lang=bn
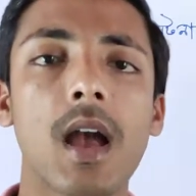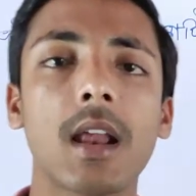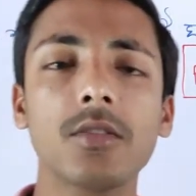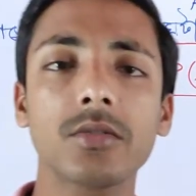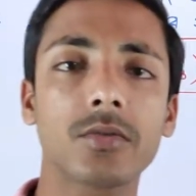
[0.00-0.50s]

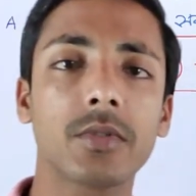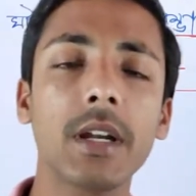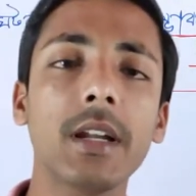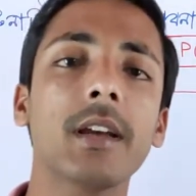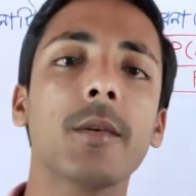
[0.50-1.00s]
হ্যালো
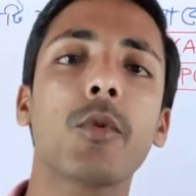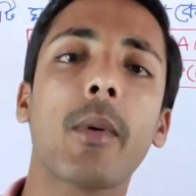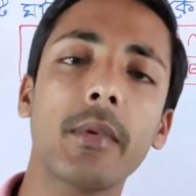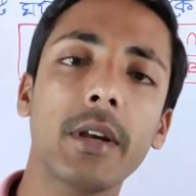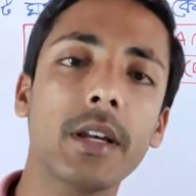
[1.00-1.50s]
স্টুডেন্ট
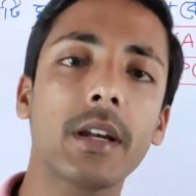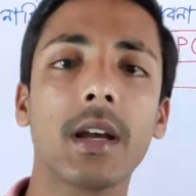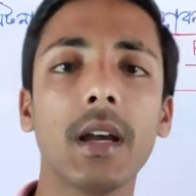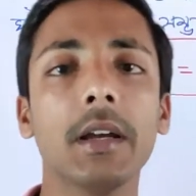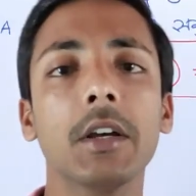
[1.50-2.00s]
প্রবাবিলিটির
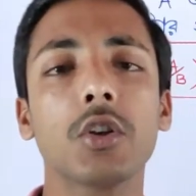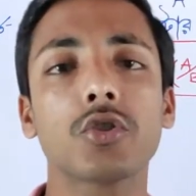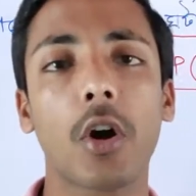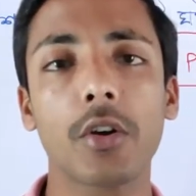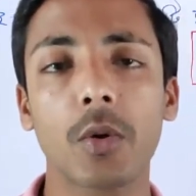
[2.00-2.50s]
এটা
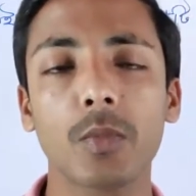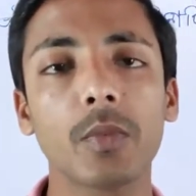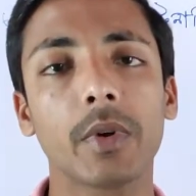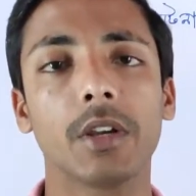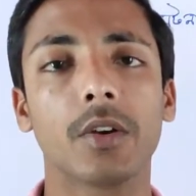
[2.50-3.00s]
ছয় নম্বর
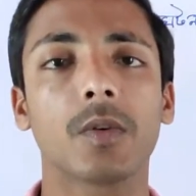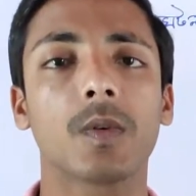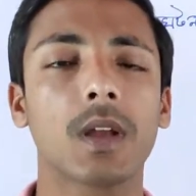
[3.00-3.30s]
ভিডিও